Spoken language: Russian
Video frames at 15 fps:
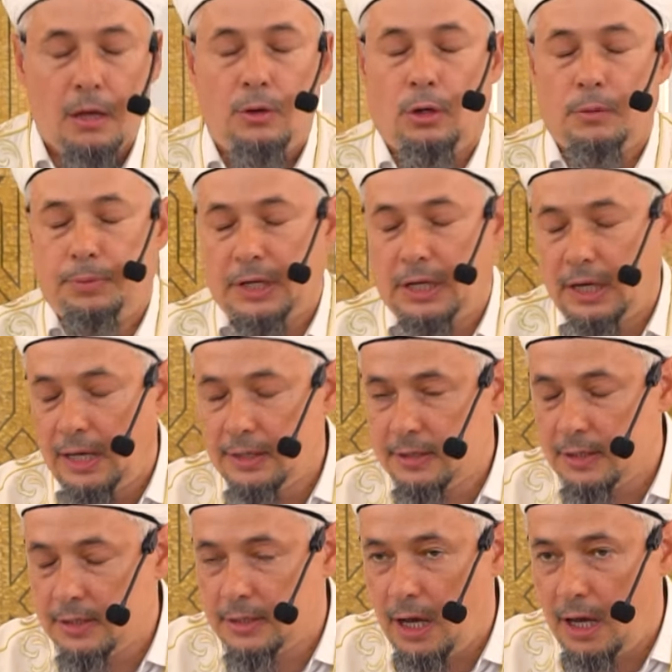И он
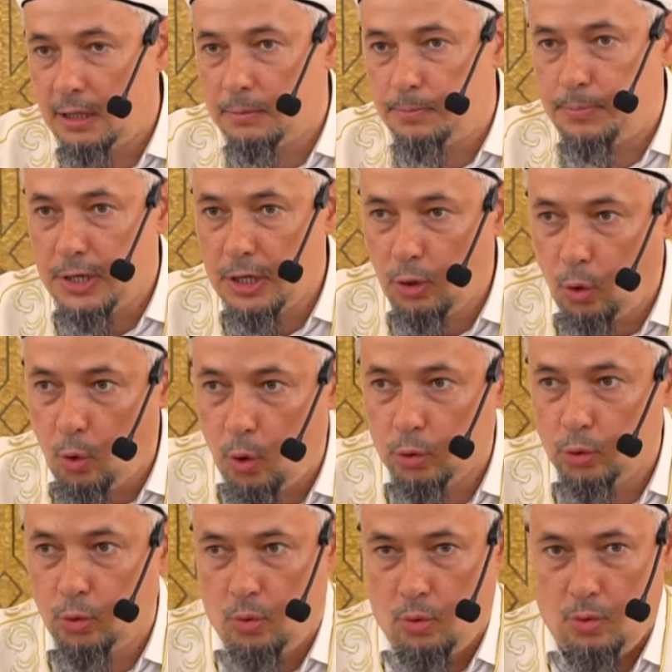прекрасно знает
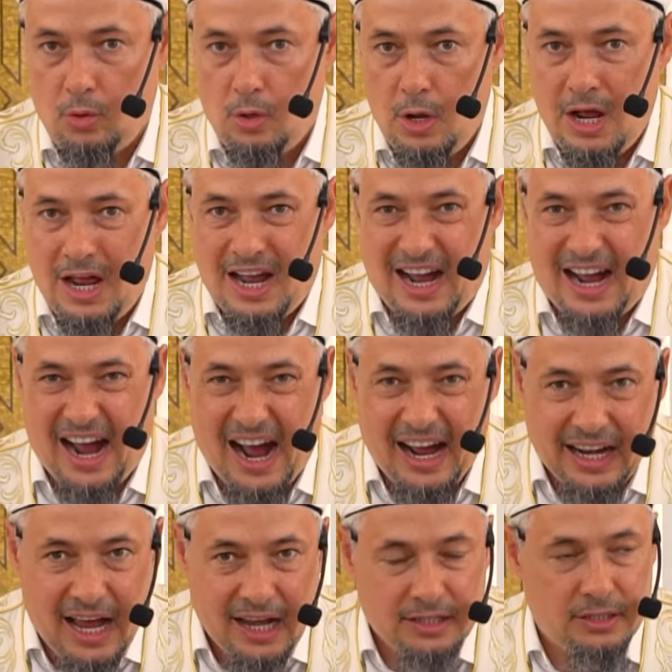природу,
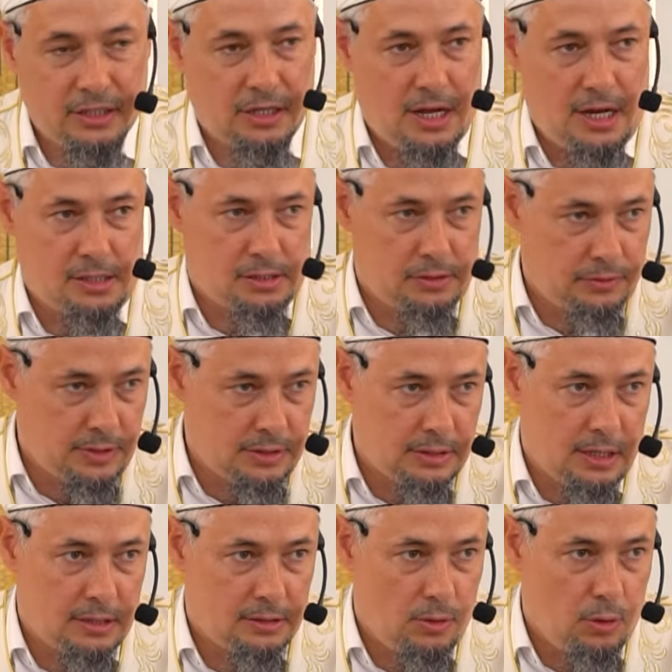характер каждого из
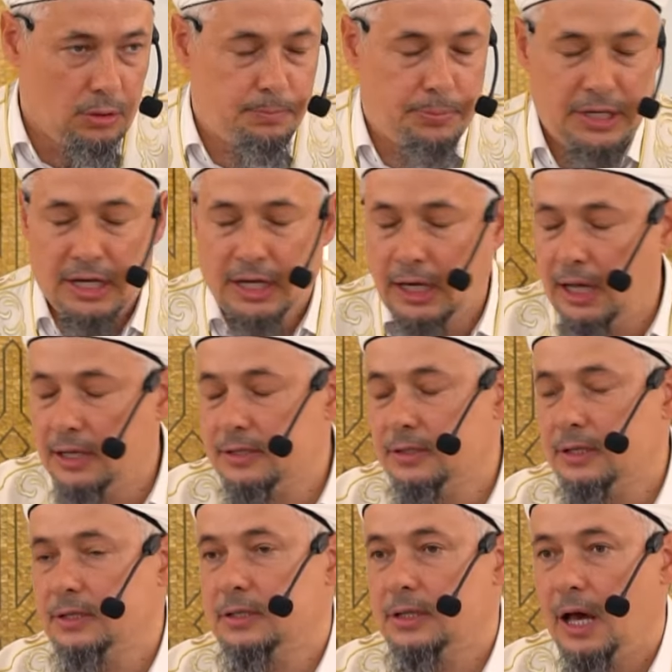нас. Он
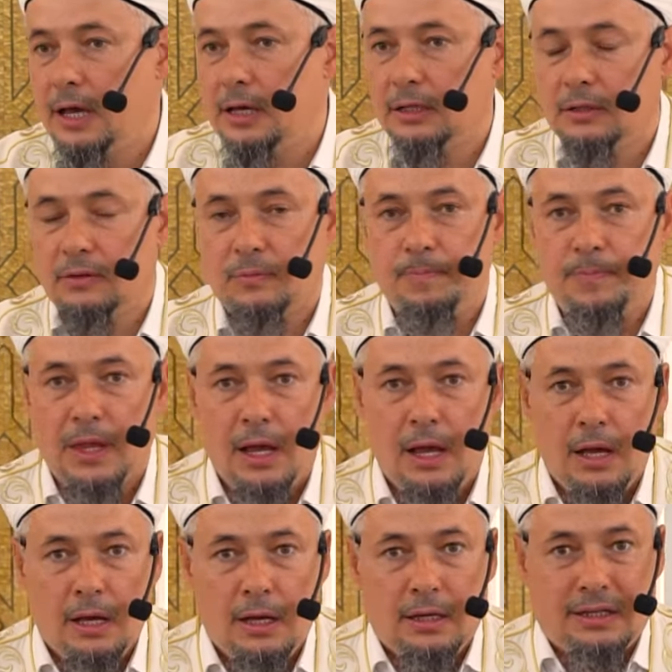прекрасно знает
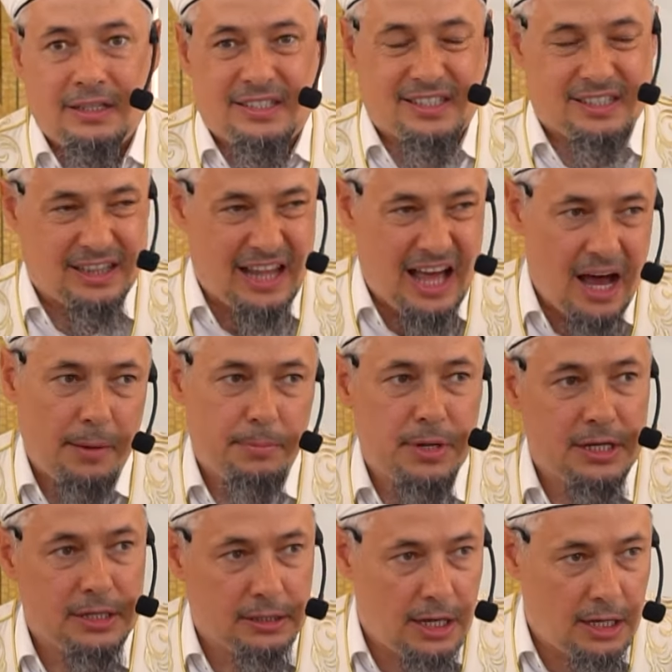
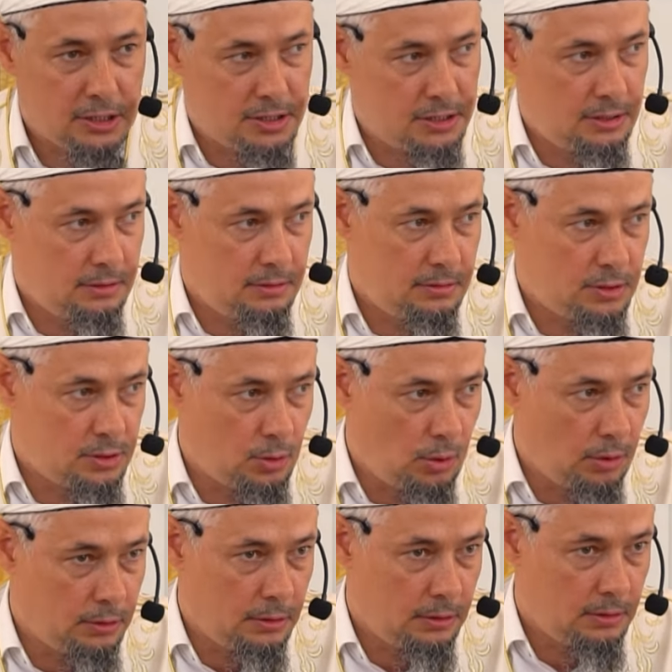слабые наши
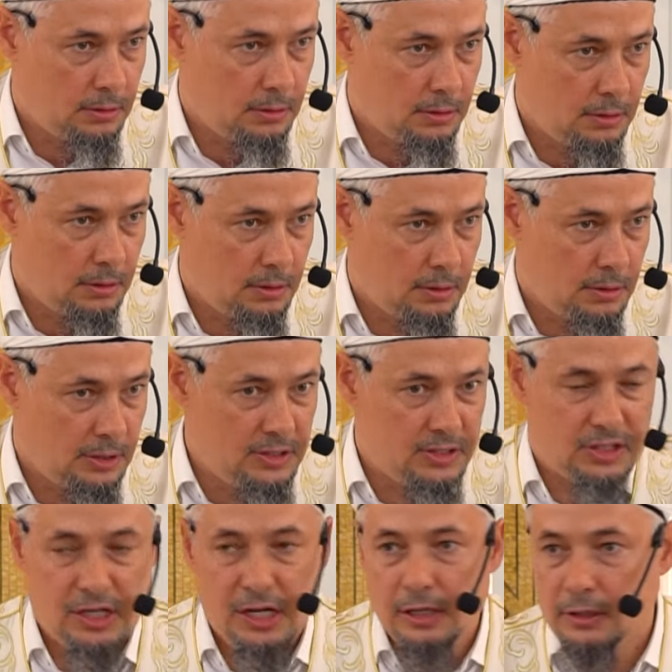стороны и
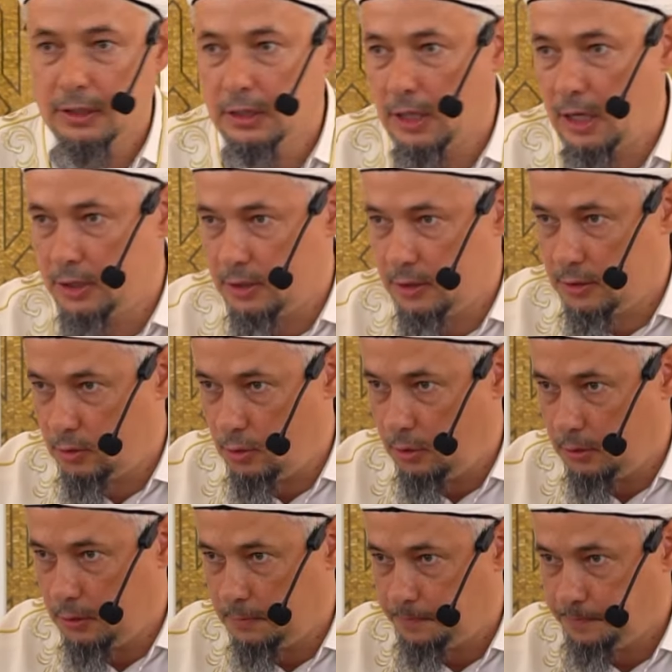сильные наши
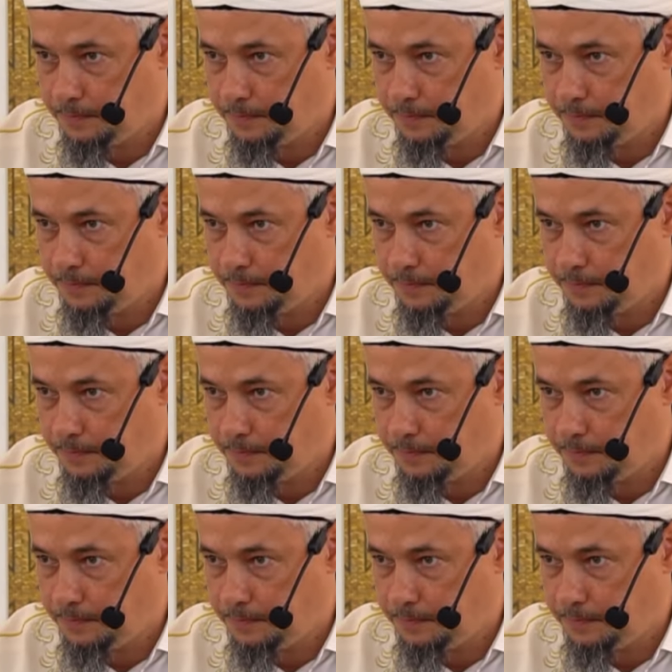стороны.